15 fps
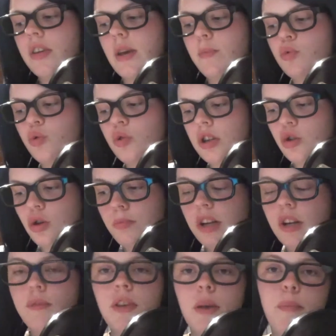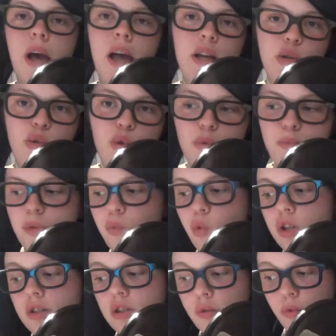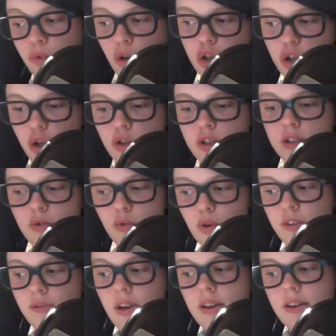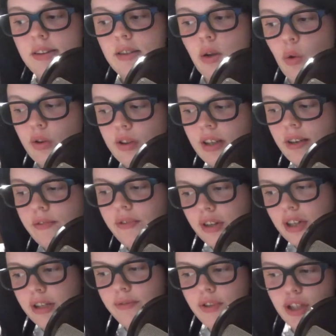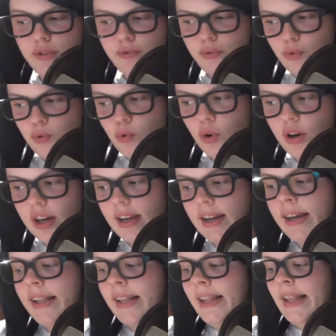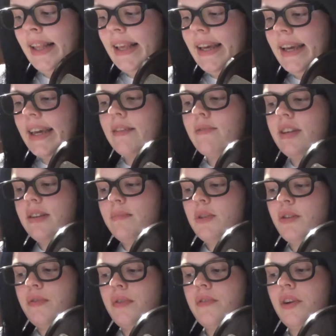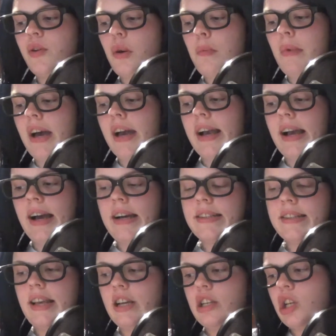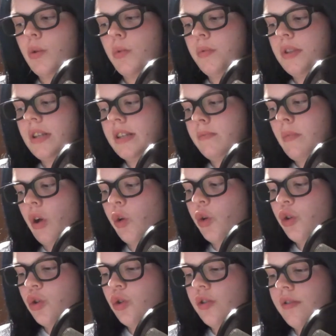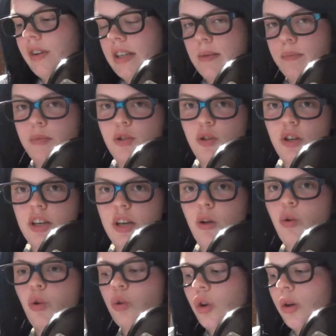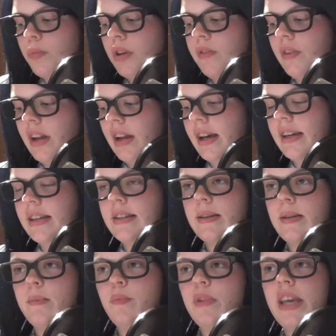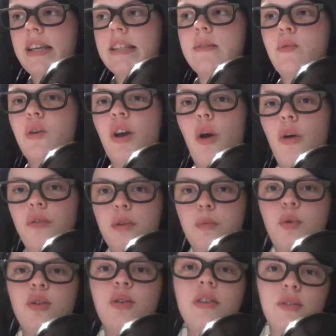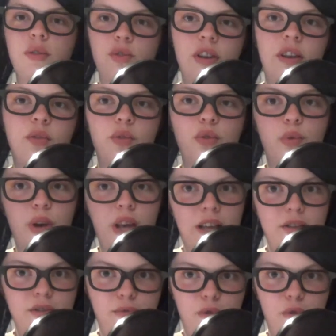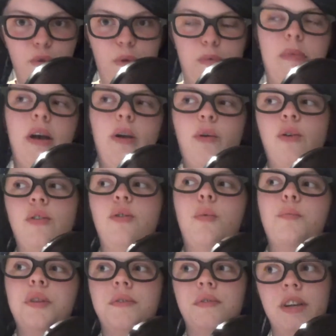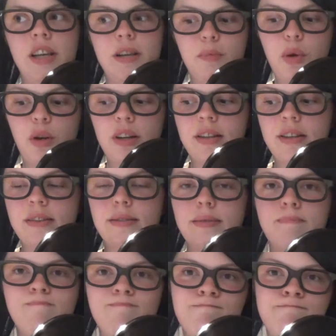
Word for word: Ich habe schon das komplett auf Japanisch geguckt, Ich bin froh, dass es auf Deutsch raus ist und ich werde das auch definitiv gucken. Ich will nämlich auf jeden Fall nochmal Kase anschauen, ob ich das machen könnte, weil ich habe mir noch nicht angeguckt, ob ich vielleicht ähm, die erste Folge aufnehmen könnte, also sozusagen so ein Reaction-Video darüber machen könnte, ob das vielleicht möglich ist.